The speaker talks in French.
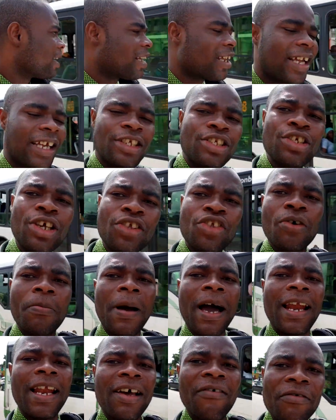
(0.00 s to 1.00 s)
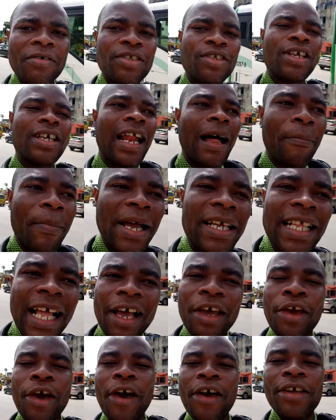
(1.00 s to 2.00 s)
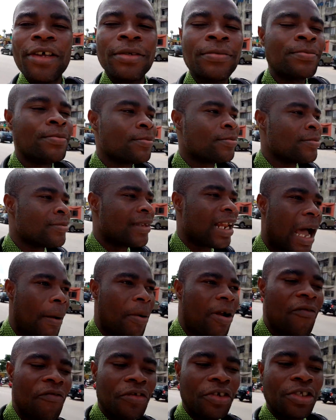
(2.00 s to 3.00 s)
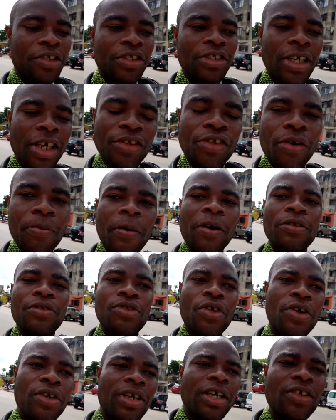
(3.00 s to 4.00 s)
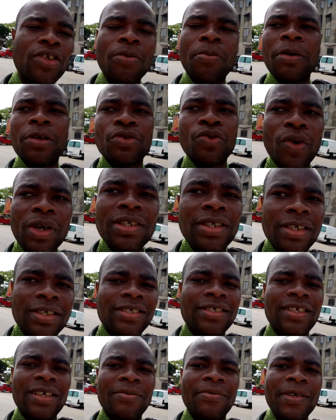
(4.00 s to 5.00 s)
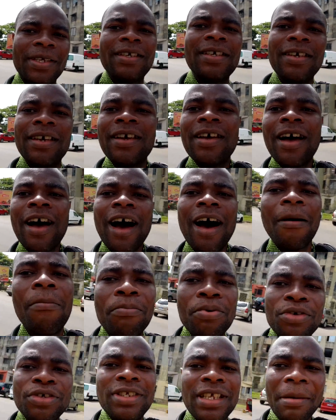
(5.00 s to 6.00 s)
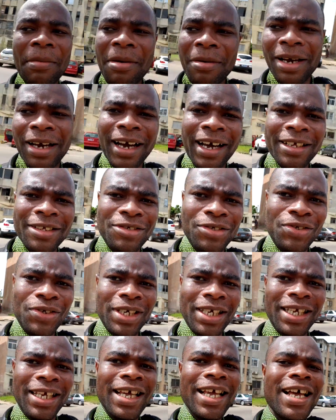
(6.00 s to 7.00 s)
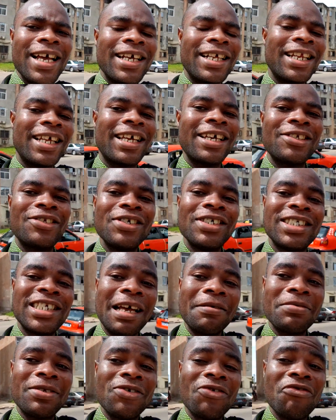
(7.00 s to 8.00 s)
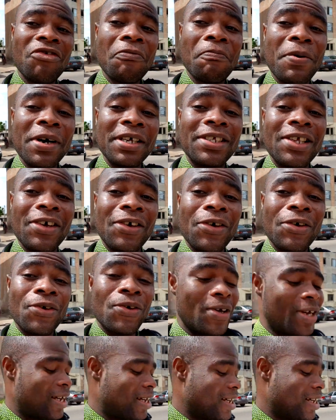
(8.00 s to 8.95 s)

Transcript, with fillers: Cliquez sur souvent sur la page d'accueil. Après vous sur Nyans 2, Nyans 3 Nyans TV. En plus, c'est même gratuit. Quelque chose que j'aime si vous pensez que